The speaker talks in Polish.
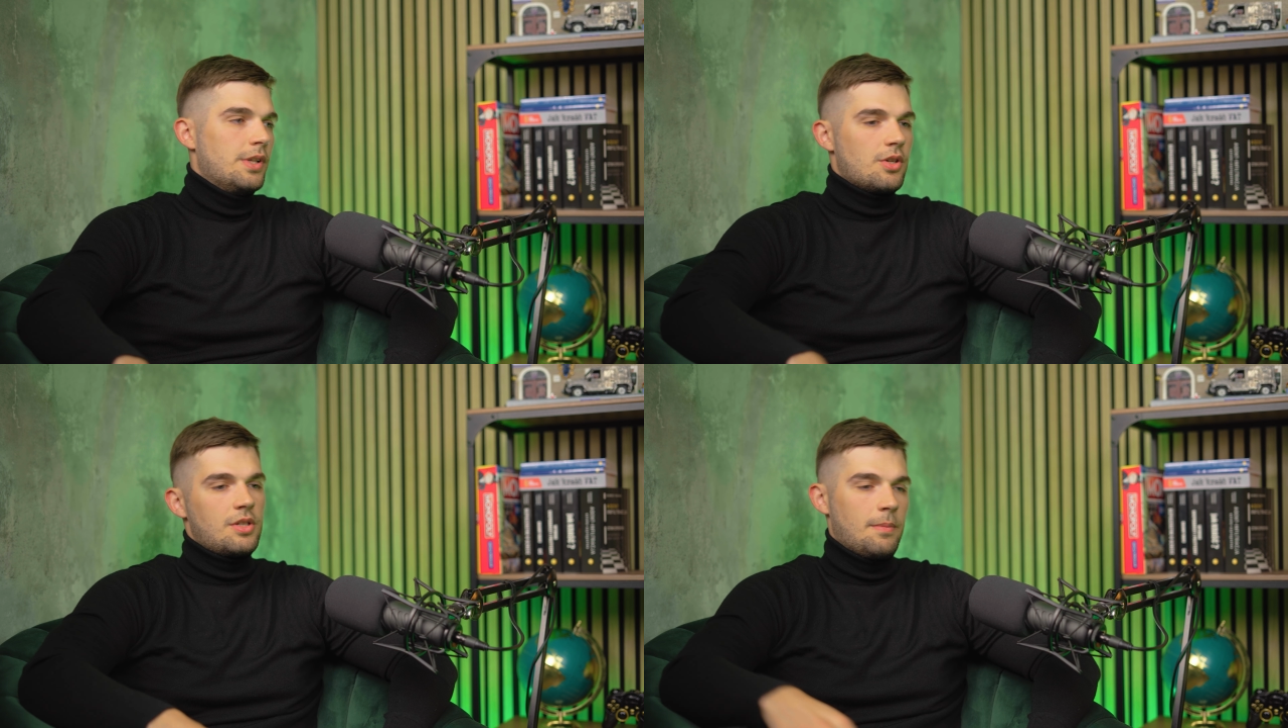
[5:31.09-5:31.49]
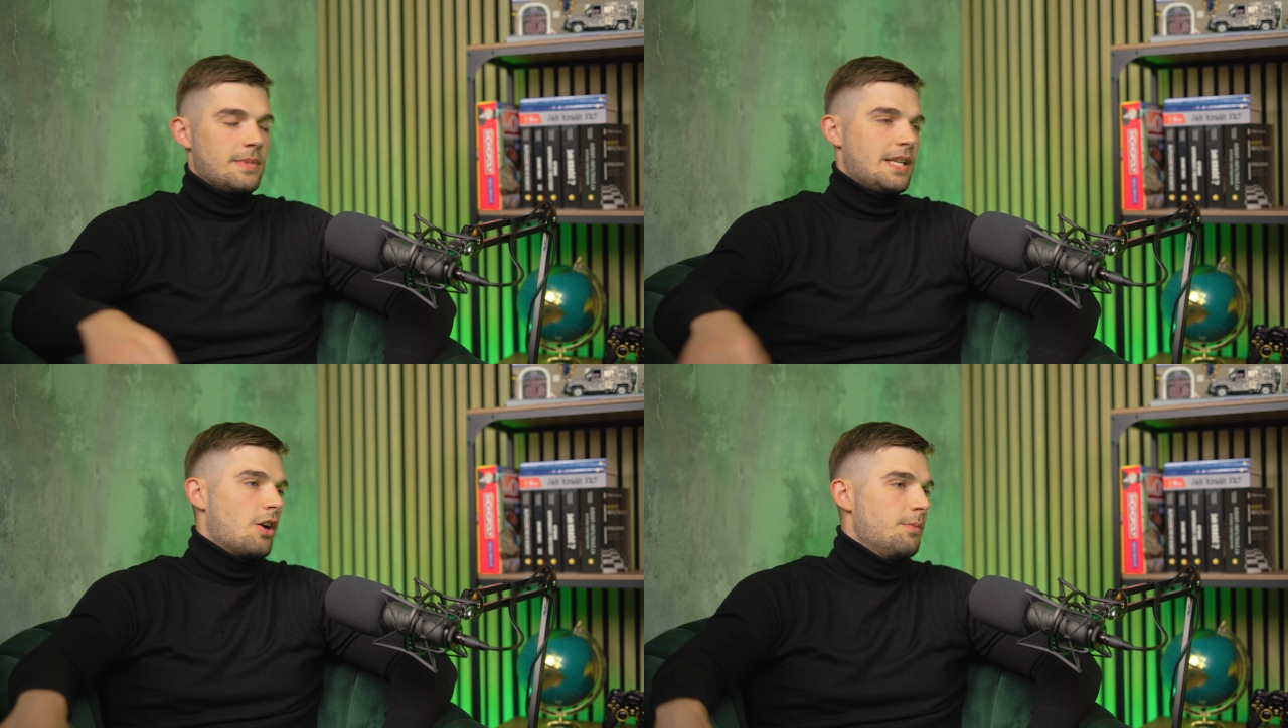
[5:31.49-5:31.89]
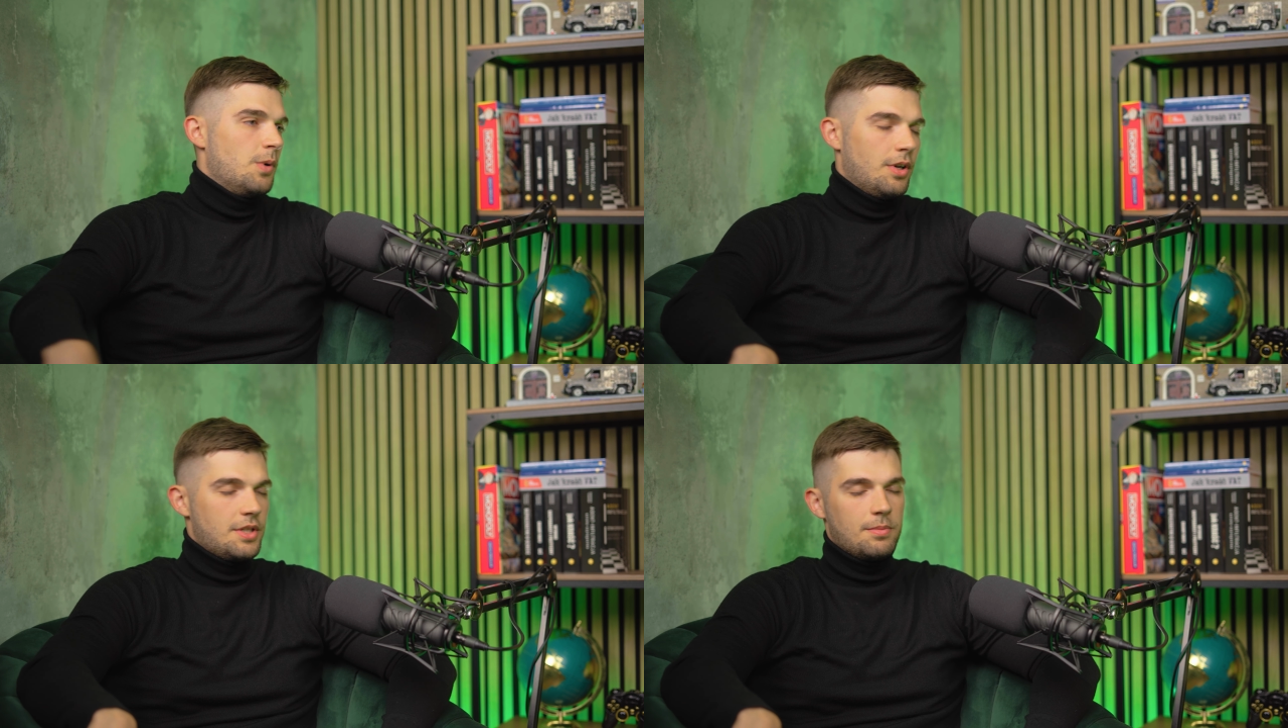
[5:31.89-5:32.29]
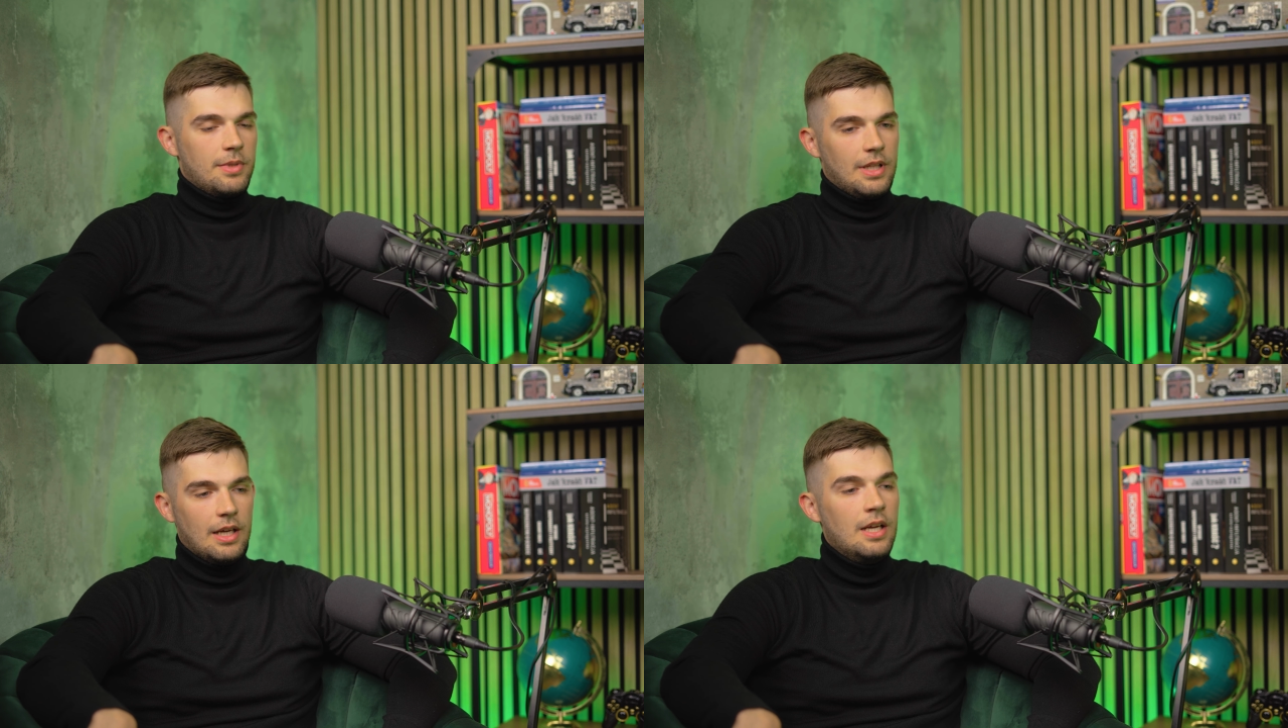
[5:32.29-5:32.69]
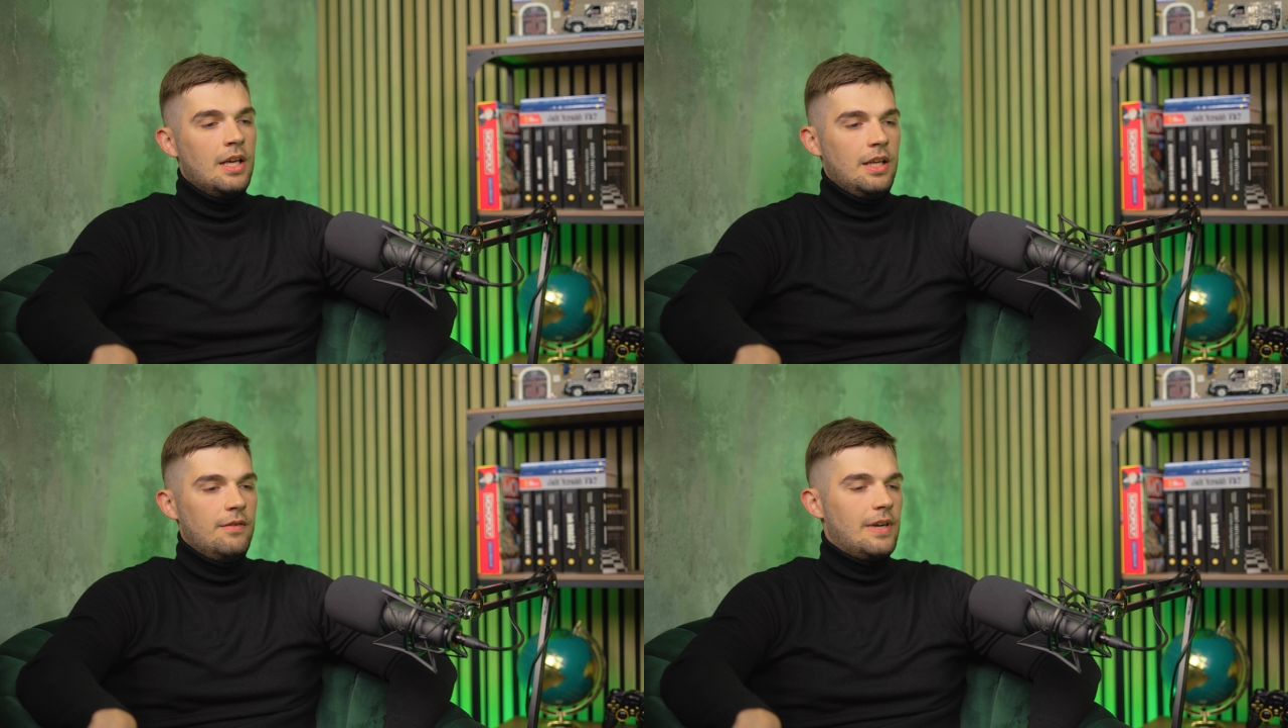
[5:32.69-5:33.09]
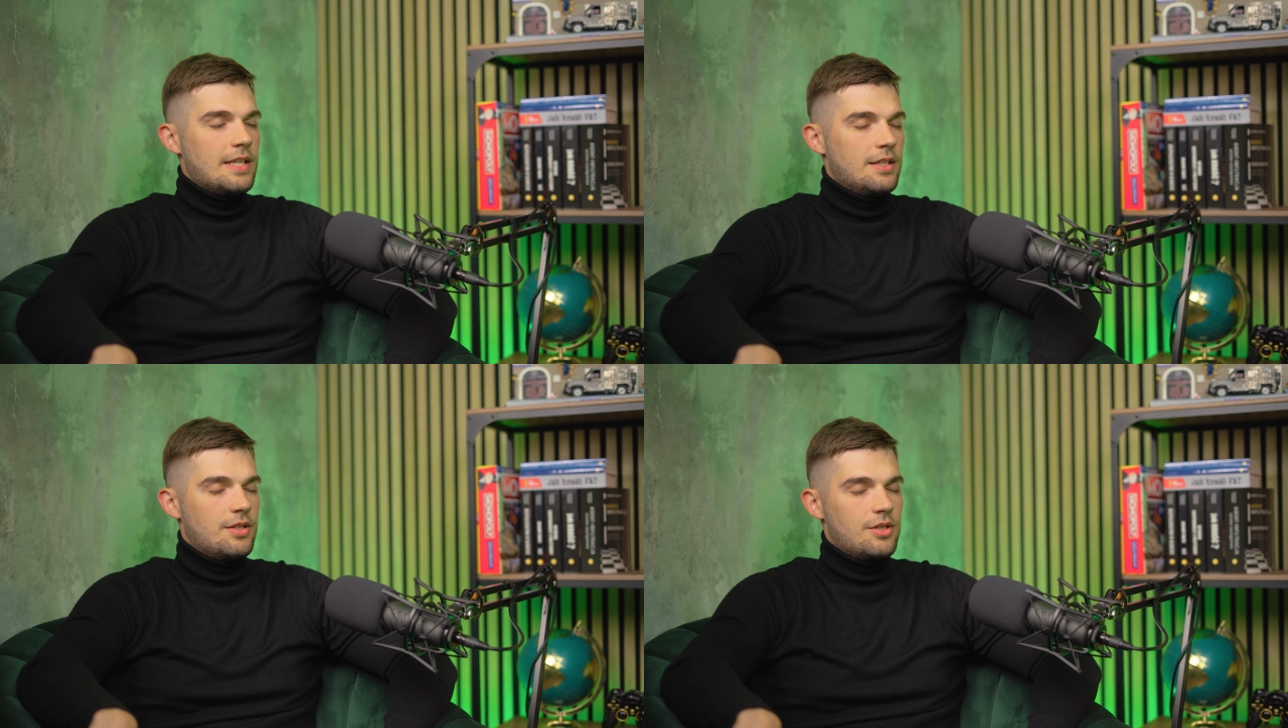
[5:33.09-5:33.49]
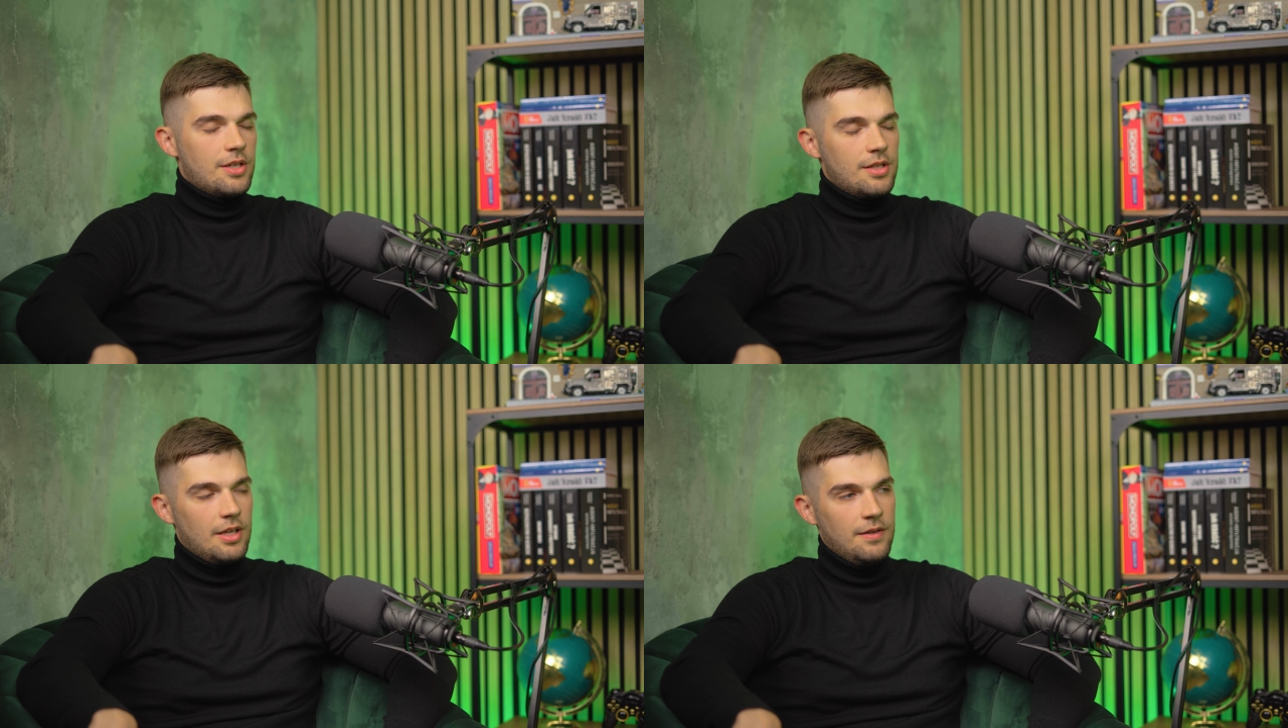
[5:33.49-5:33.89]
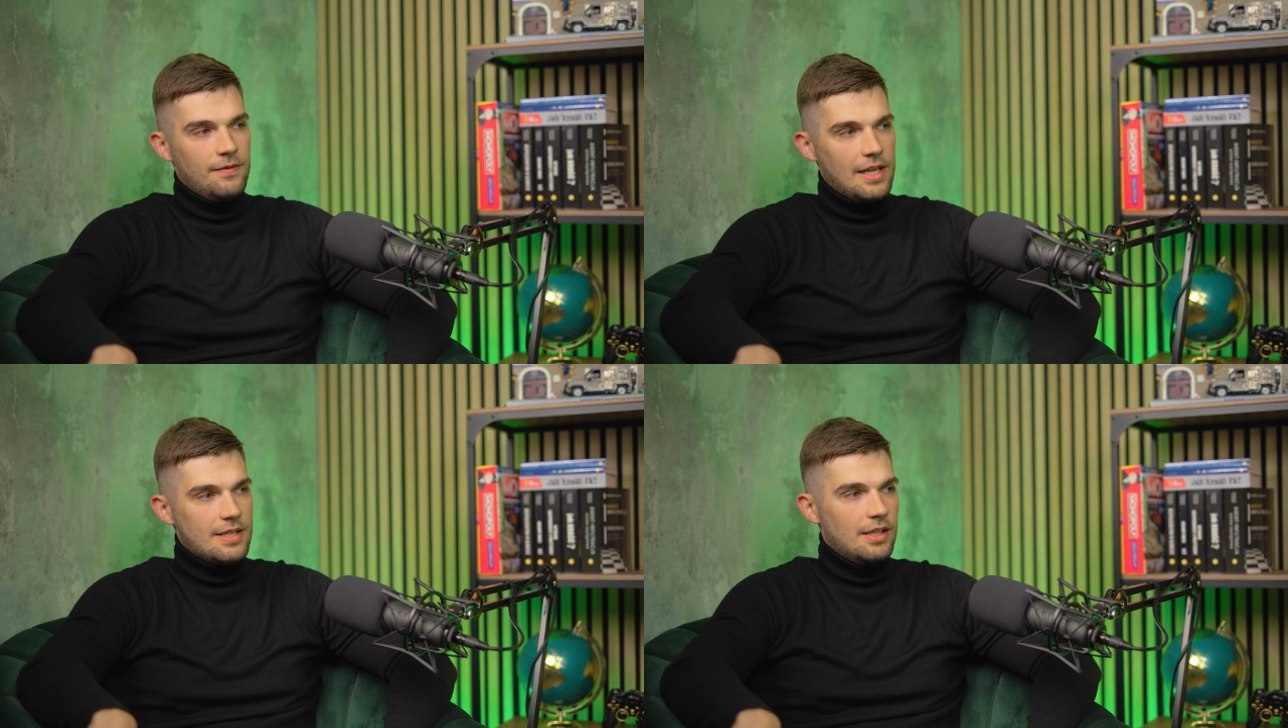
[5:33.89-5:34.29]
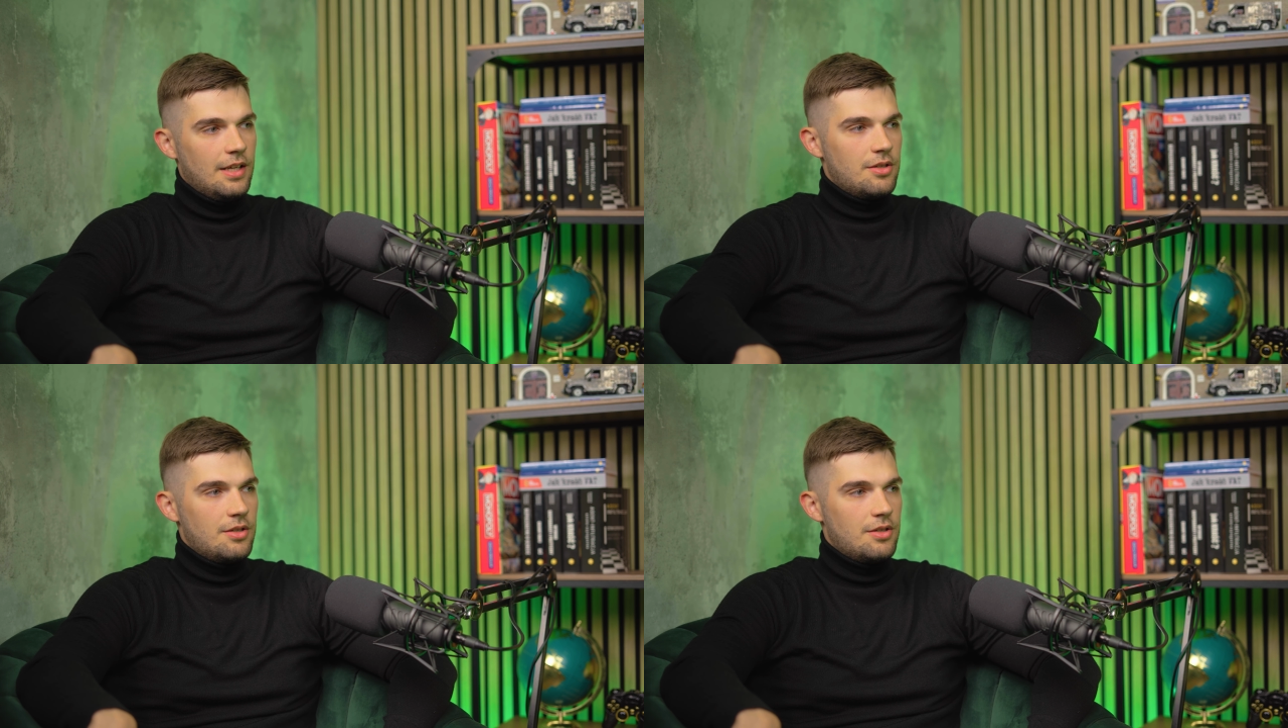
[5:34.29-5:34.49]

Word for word: coś tam zarobił chociażby na inflację czy część tej inflacji, nie?